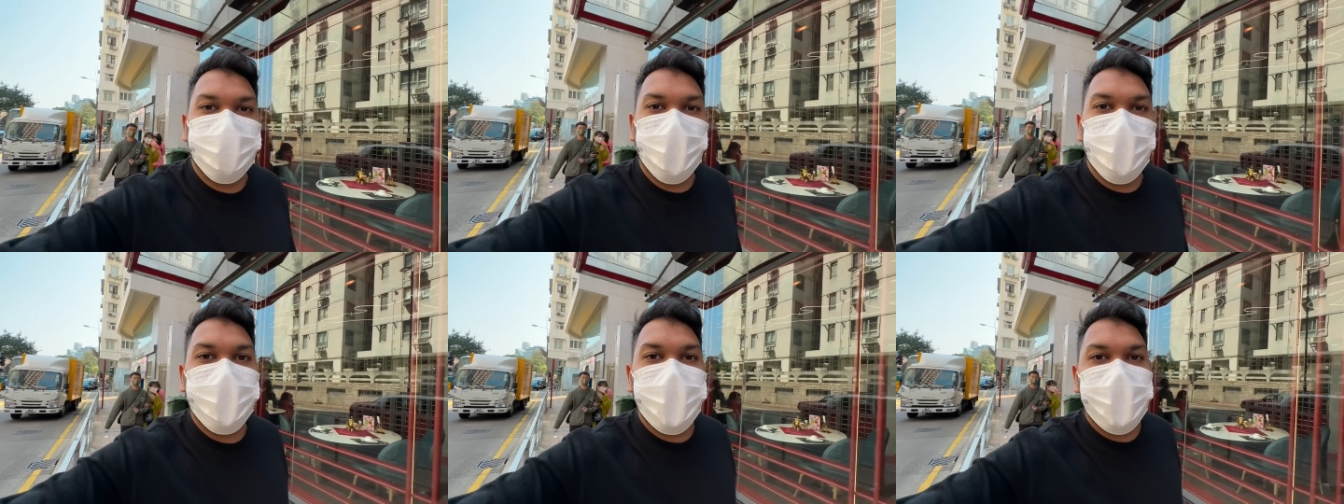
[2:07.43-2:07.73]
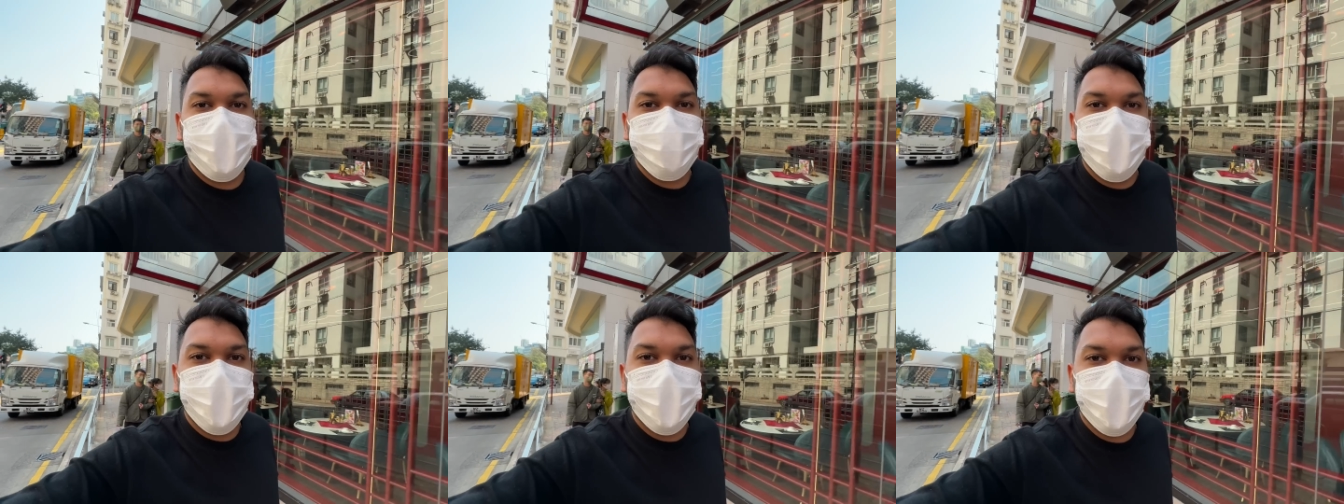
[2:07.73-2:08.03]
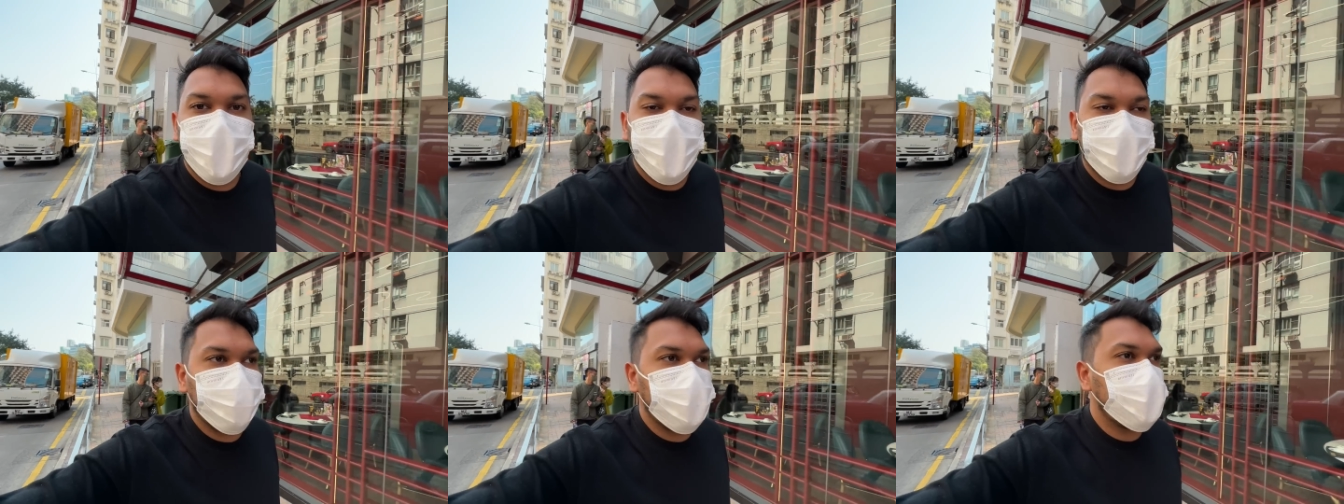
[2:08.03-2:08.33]
वो मैंने अभी
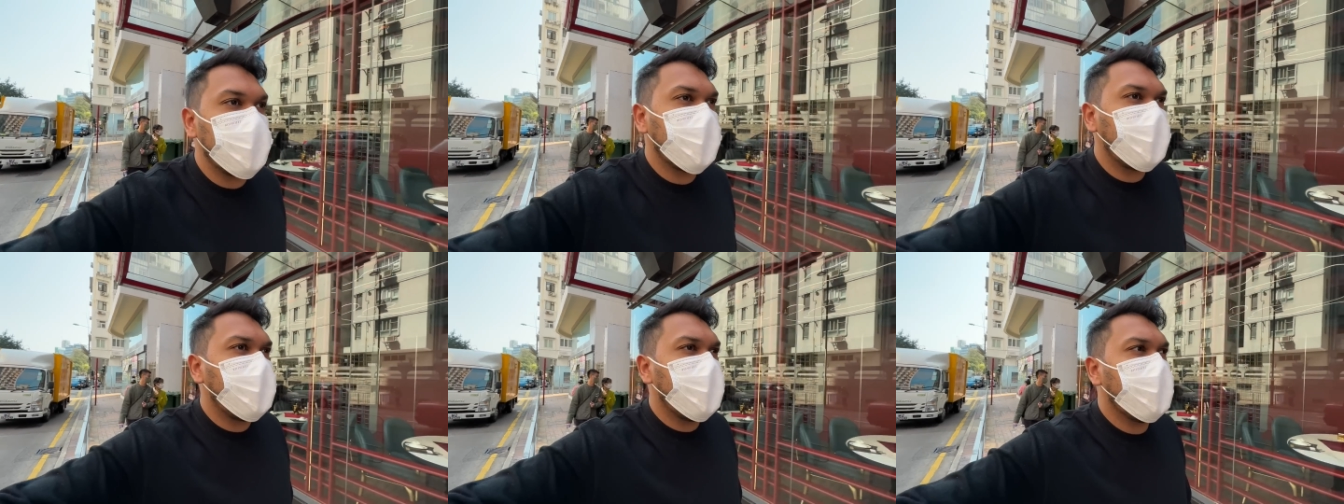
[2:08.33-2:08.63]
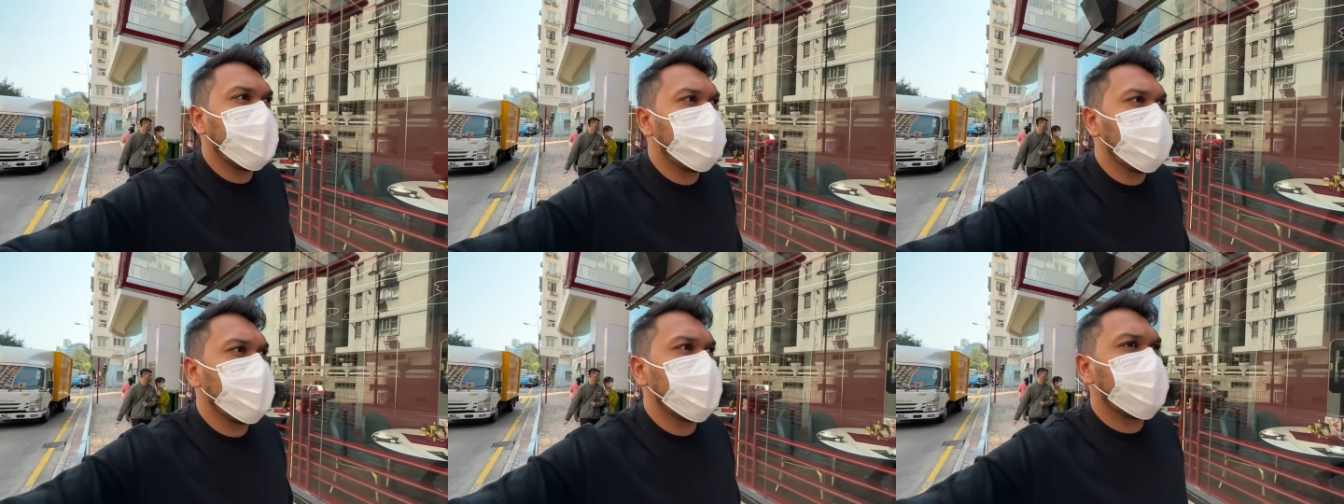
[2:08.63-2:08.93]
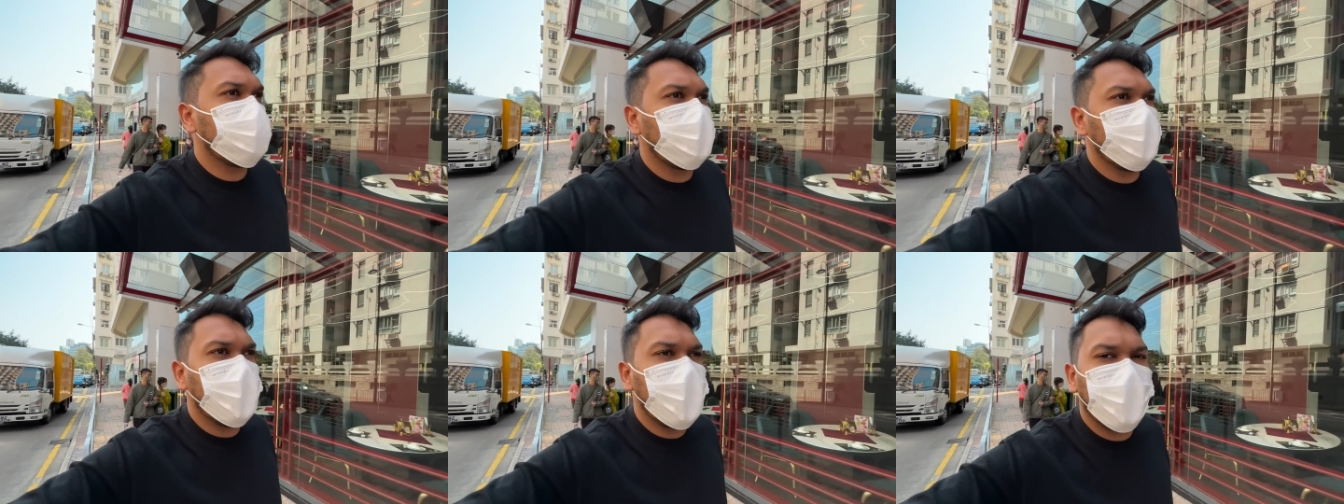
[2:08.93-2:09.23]
इंटरनेट पे चेक किया पूरी
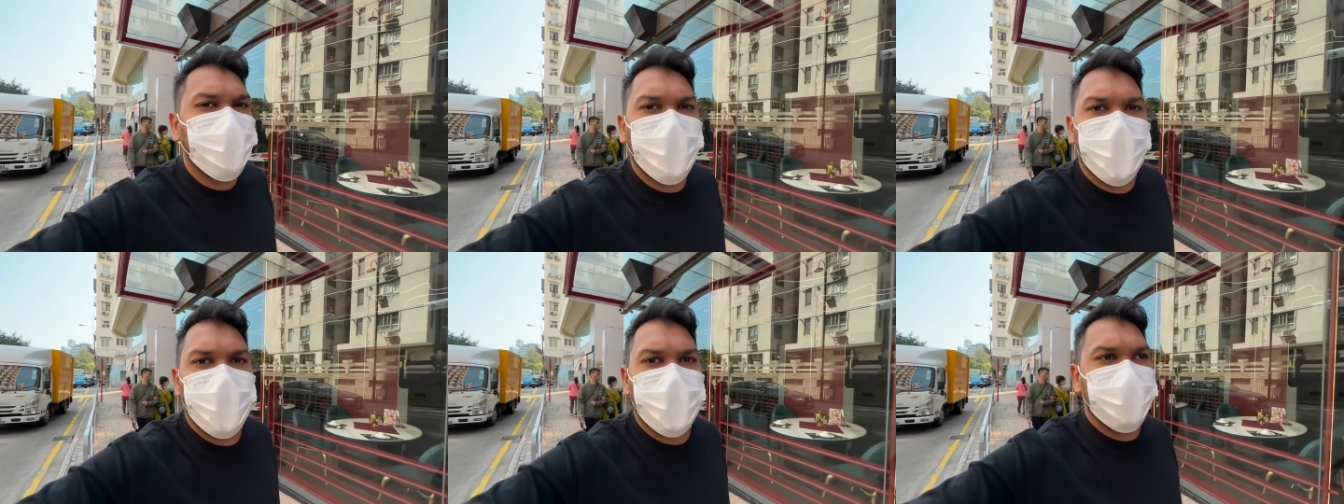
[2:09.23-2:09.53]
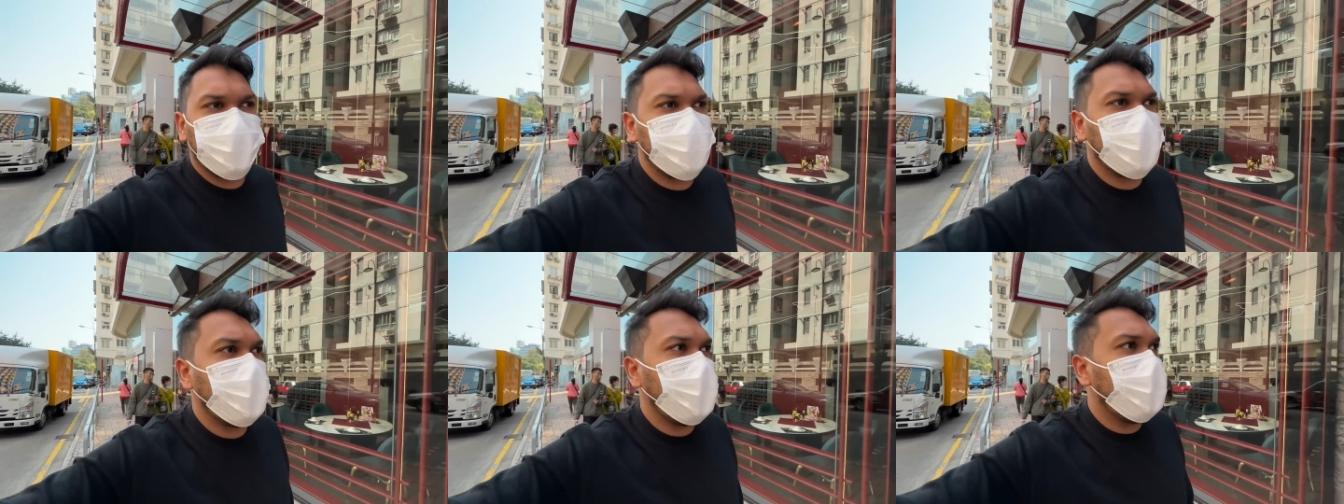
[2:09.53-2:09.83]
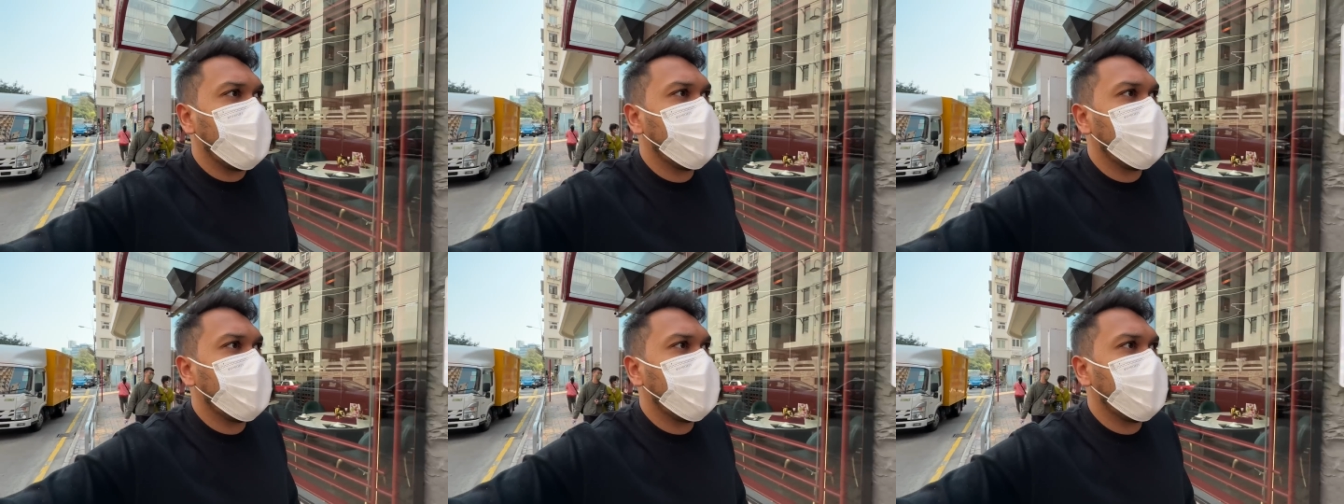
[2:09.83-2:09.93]
सोल्ड आउट है आज के लिए